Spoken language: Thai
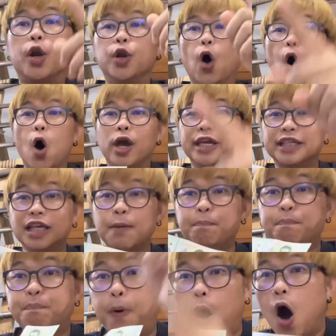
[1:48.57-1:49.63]
โดยเฉ
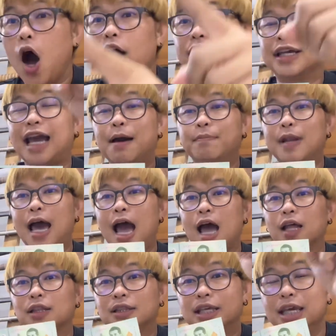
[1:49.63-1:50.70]
พาะนะครับนะ
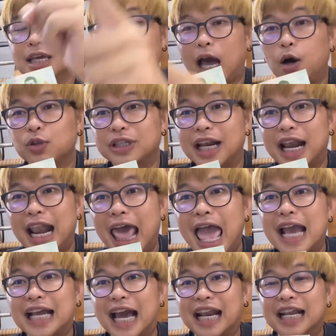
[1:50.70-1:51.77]
ที่เขาจะแล
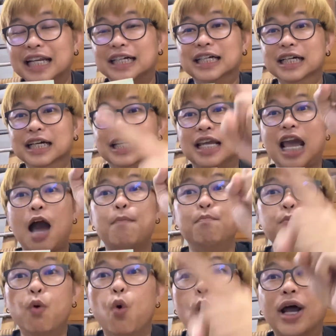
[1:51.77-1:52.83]
กกัน นั่นคือนะครับ
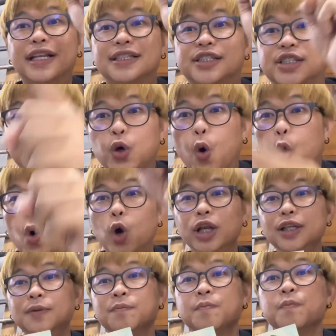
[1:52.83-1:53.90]
หมวดศูนย์